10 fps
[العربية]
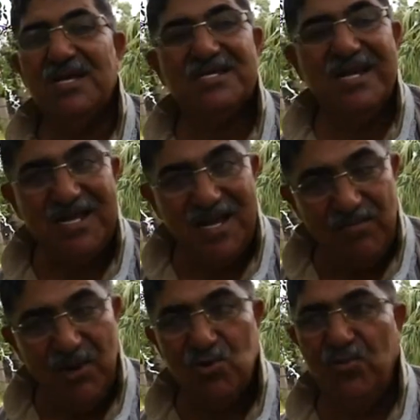السيدة
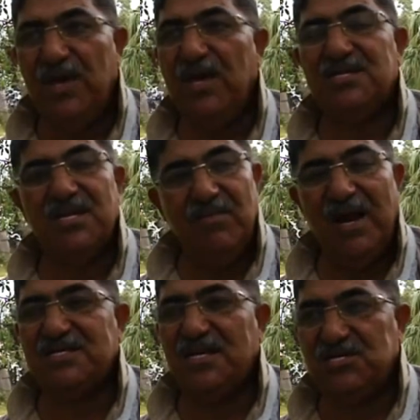المنوبية سيدي بن
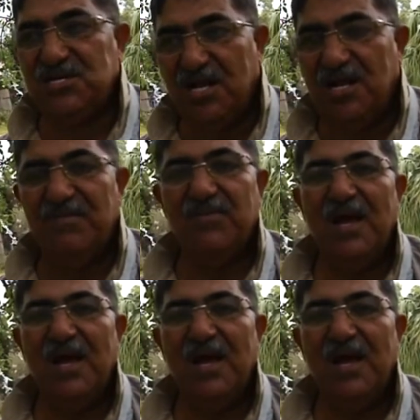الحسن الشادي